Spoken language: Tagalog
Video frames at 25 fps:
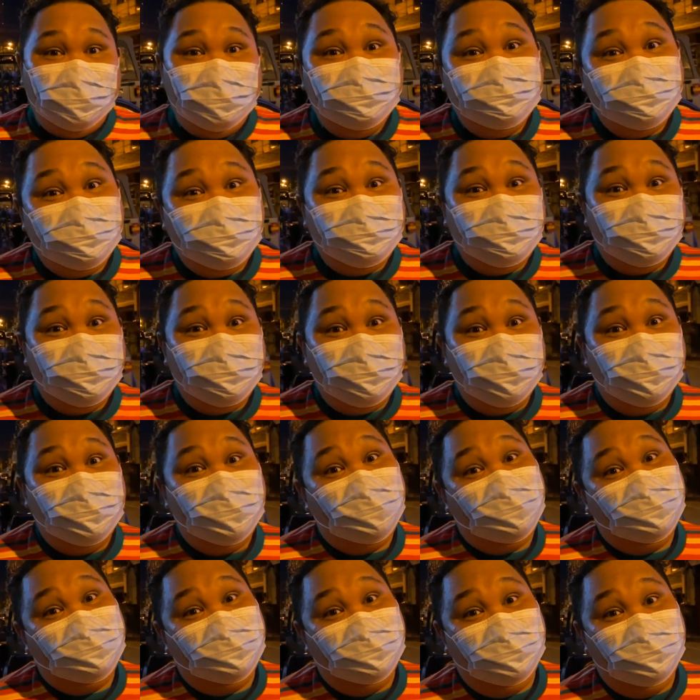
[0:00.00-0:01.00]
in one way or
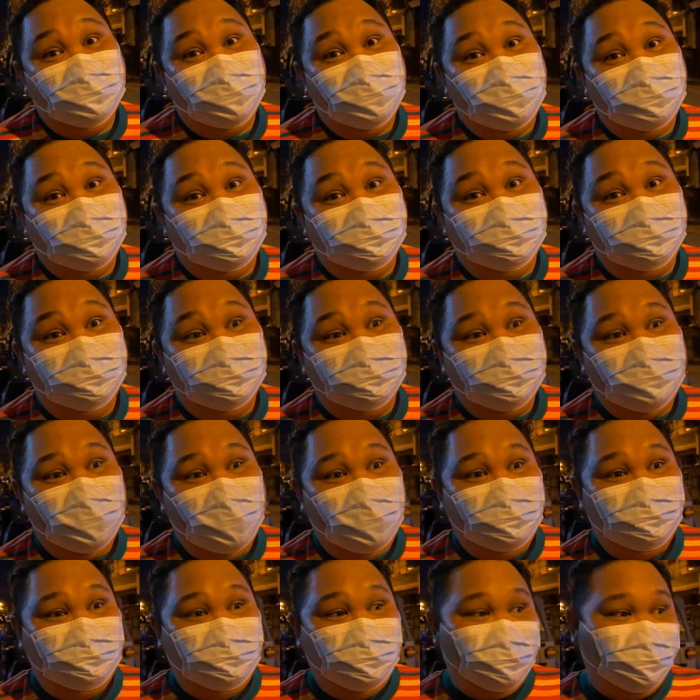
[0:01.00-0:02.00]
another, nakatulong
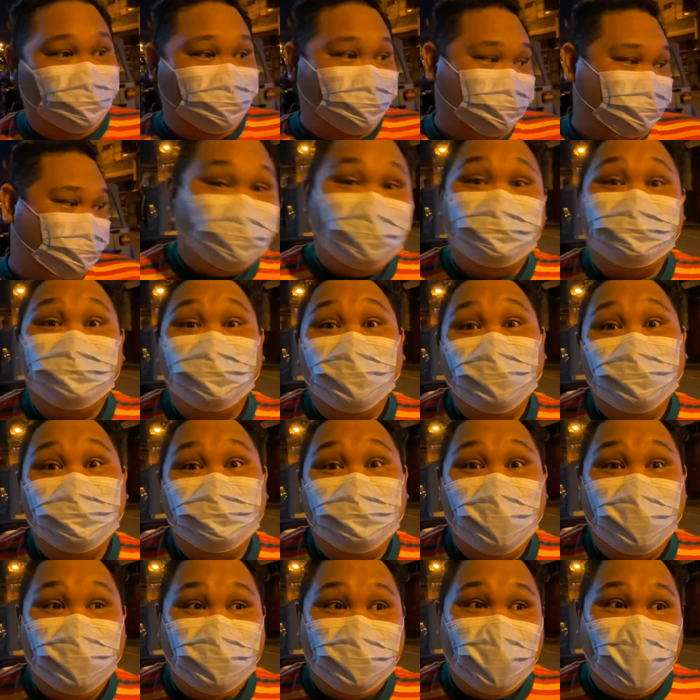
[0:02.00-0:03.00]
tayo because
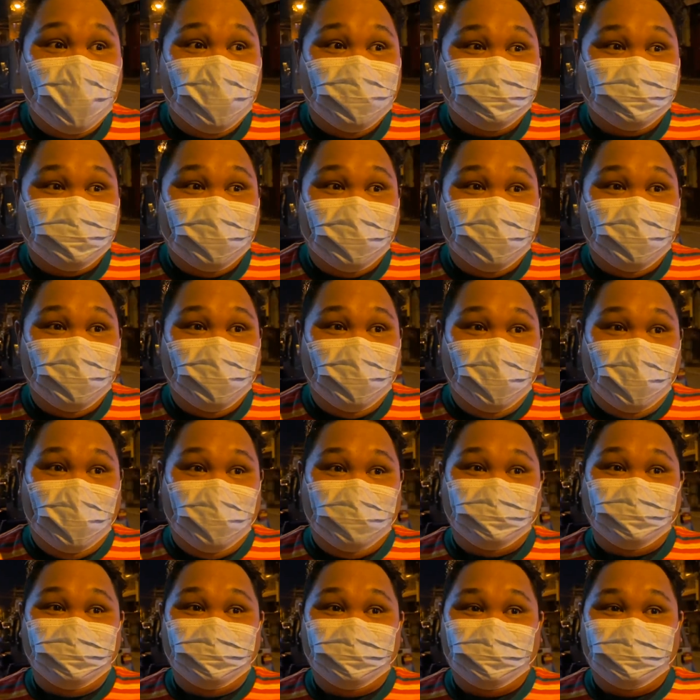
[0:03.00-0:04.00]
nagpagawa tayo sa
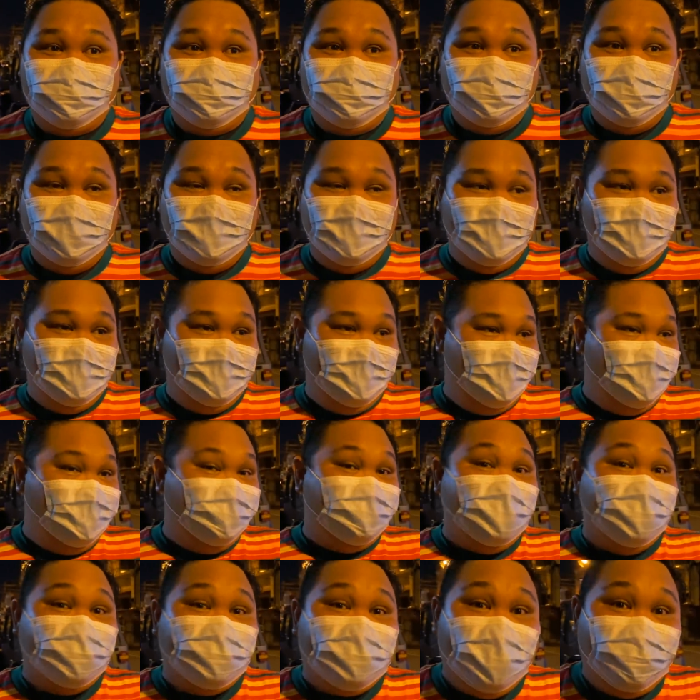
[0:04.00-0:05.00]
kanila just
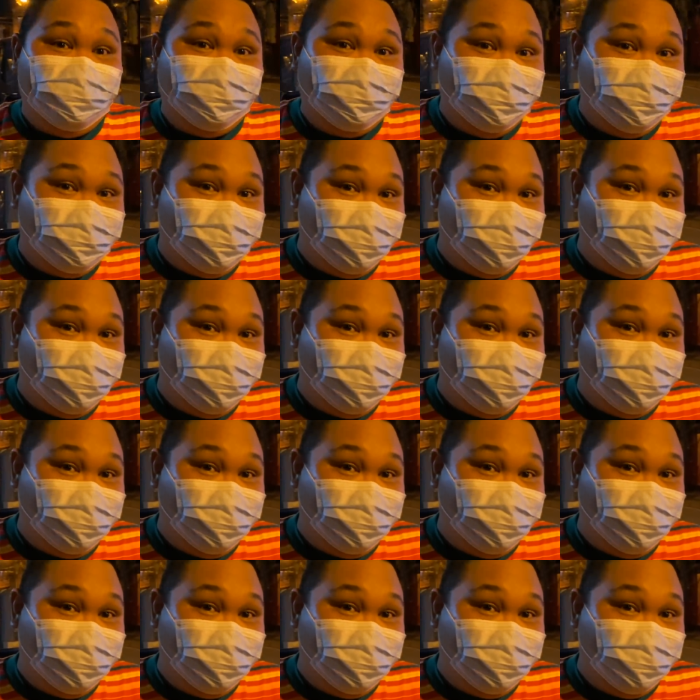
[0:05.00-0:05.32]
right after